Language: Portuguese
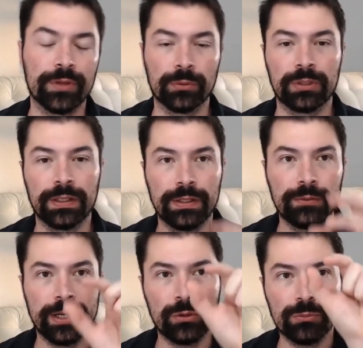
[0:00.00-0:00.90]
Né? O
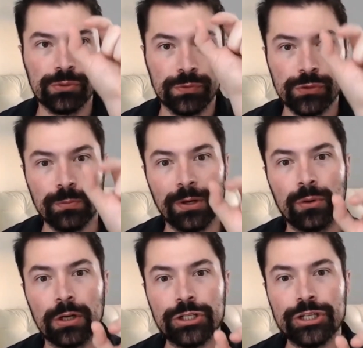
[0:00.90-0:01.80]
tendão ele é como se fosse
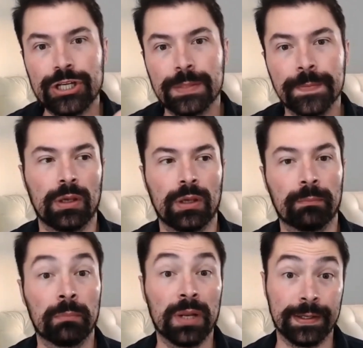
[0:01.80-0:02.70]
uma cordinha
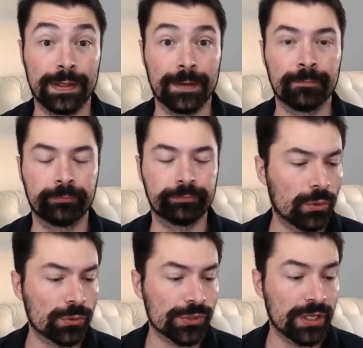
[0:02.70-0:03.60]
é, branca,
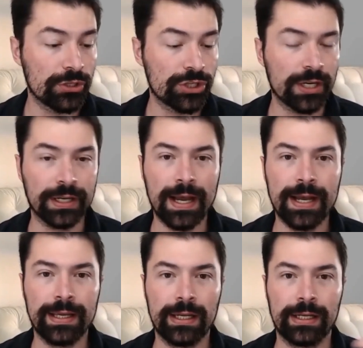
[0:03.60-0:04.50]
e eu consegui
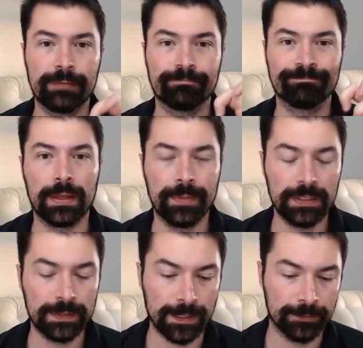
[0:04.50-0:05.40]
enxergar ele
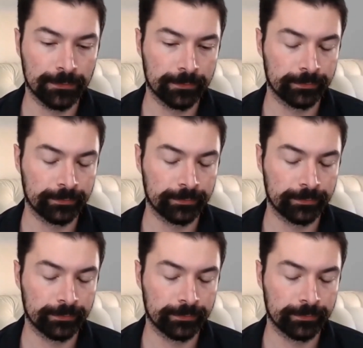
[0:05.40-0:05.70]
arrebentado.